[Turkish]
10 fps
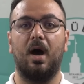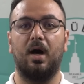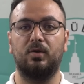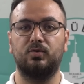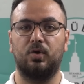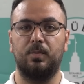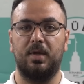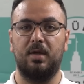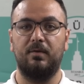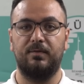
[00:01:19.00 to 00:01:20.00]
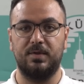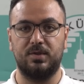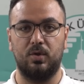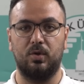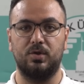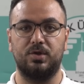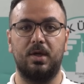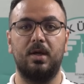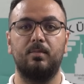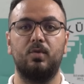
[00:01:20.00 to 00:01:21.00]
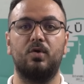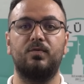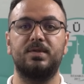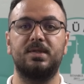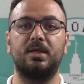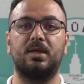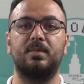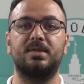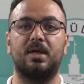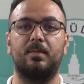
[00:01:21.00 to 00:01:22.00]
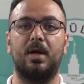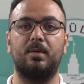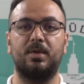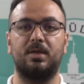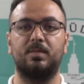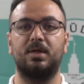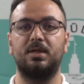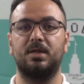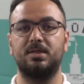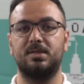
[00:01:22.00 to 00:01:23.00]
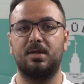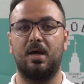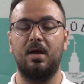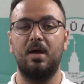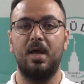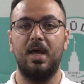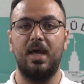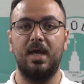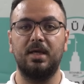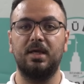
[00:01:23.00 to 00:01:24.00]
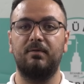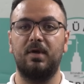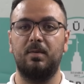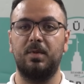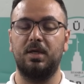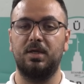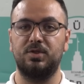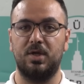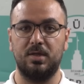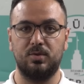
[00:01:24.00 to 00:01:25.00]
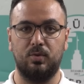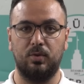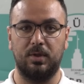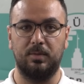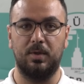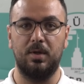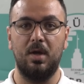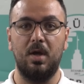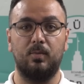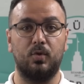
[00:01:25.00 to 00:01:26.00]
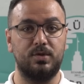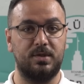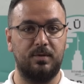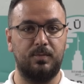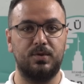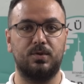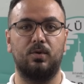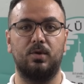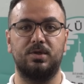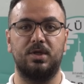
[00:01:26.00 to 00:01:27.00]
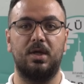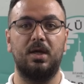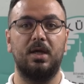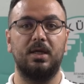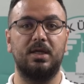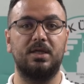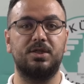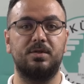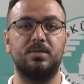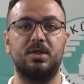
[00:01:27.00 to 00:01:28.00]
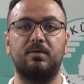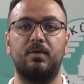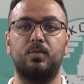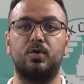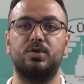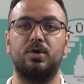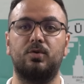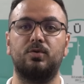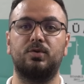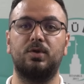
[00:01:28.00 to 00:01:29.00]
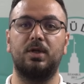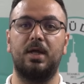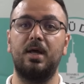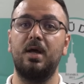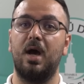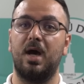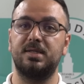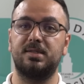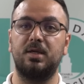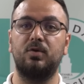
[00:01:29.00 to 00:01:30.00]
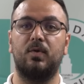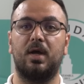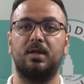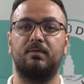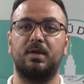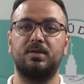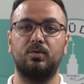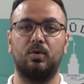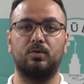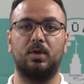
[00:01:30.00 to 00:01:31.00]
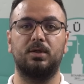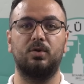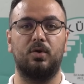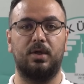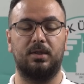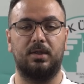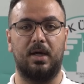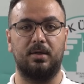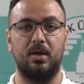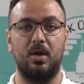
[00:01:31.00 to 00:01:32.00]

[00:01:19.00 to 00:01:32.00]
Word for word: Anatomi, fizyoloji, biyofizik gibi temel bilimlerin yanı sıra EEG ve EMG cihaz kullanımı, pozitif psikoloji, girişimcilik ve proje kültürü ile hasta güvenliği ve etik konularda da öğrenirler.